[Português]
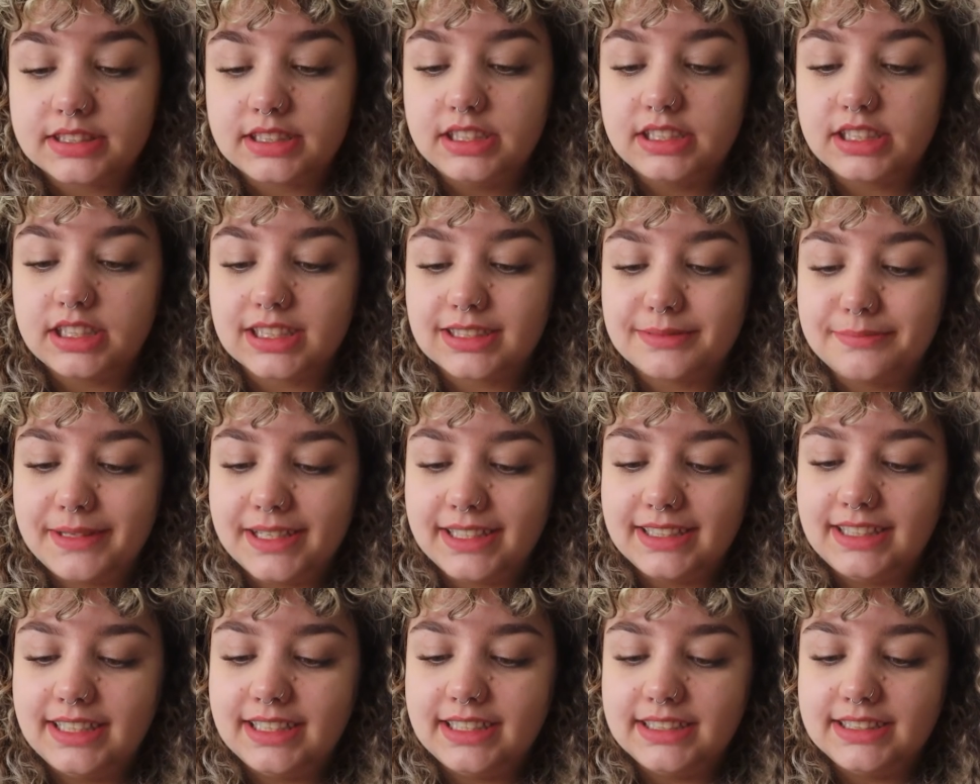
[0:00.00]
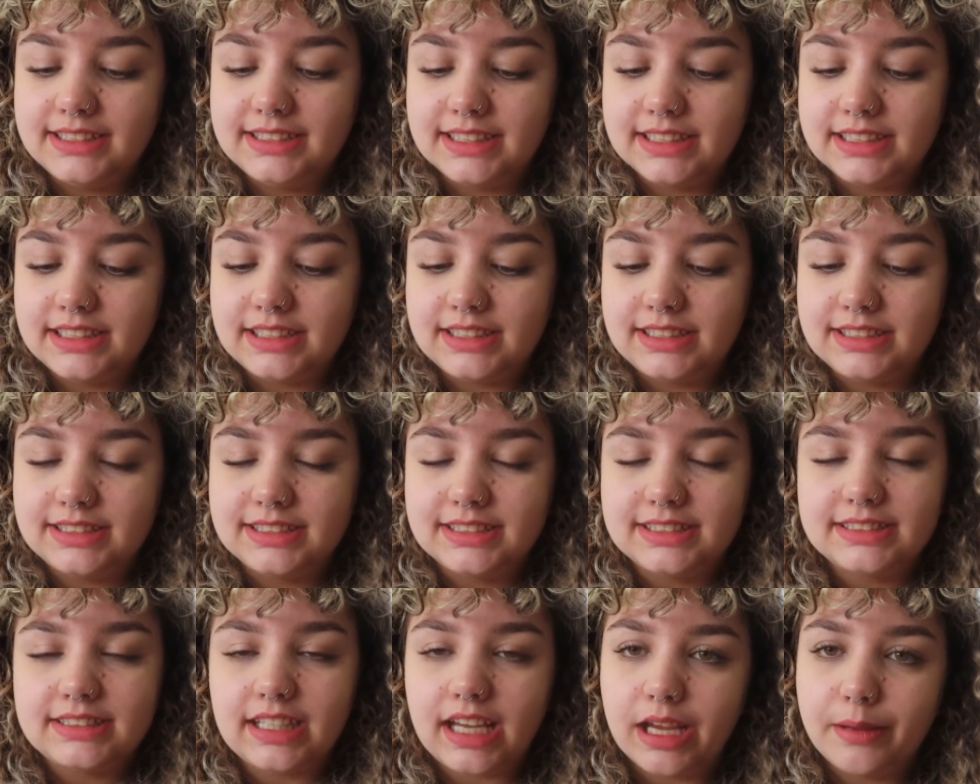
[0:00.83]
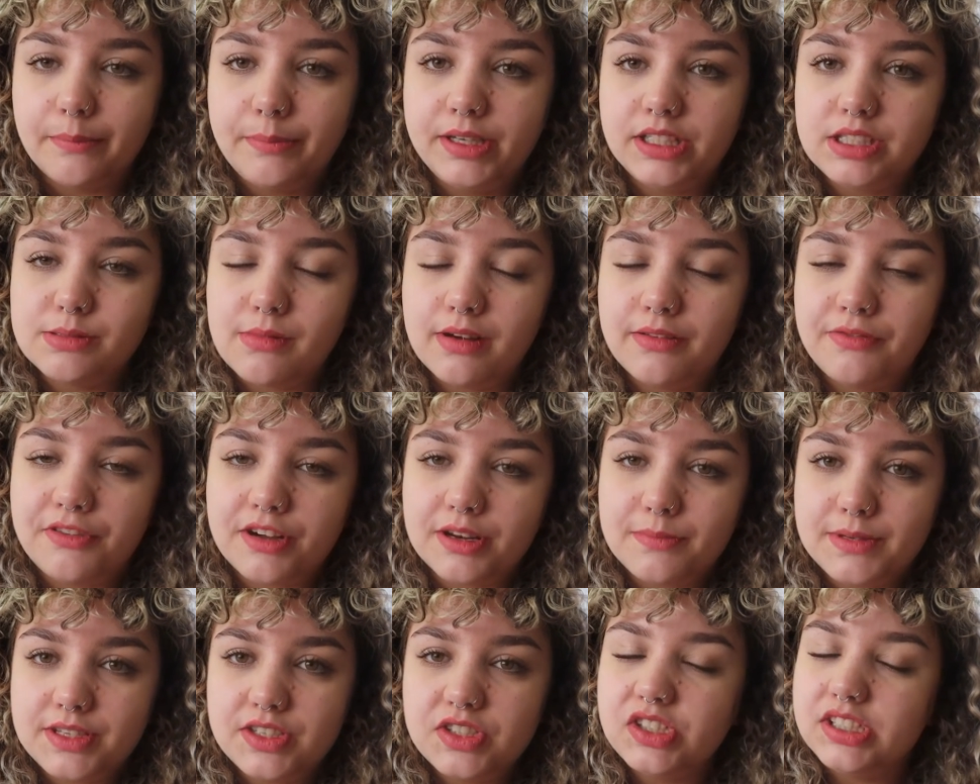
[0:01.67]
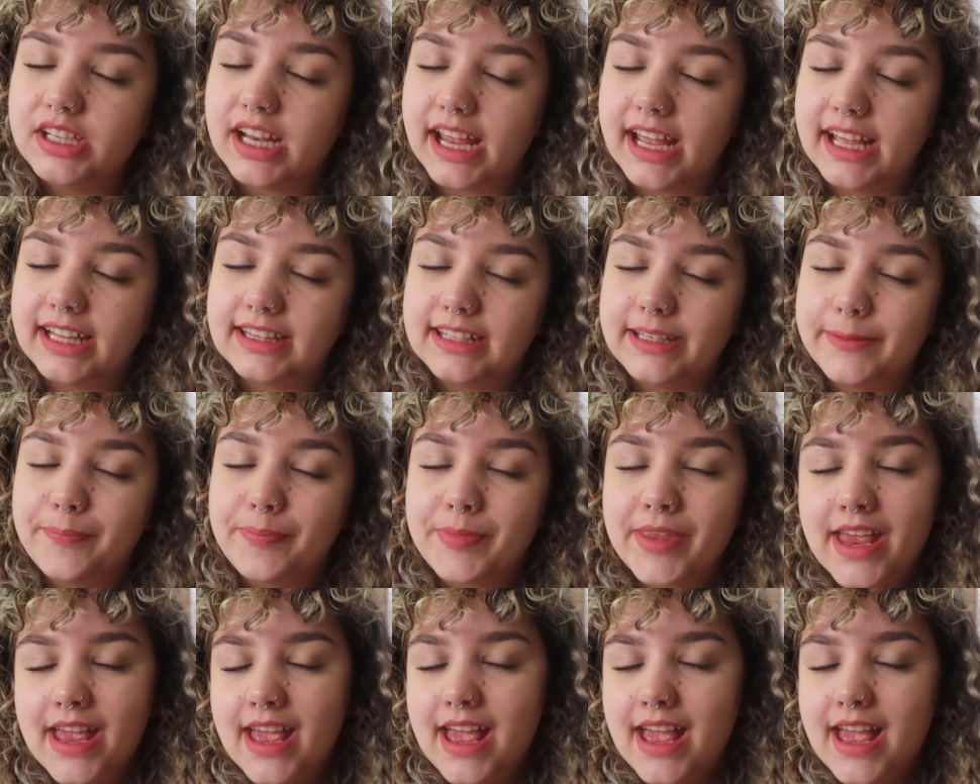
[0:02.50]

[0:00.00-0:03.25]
críticas bem interessantes, sempre de uma forma indireta,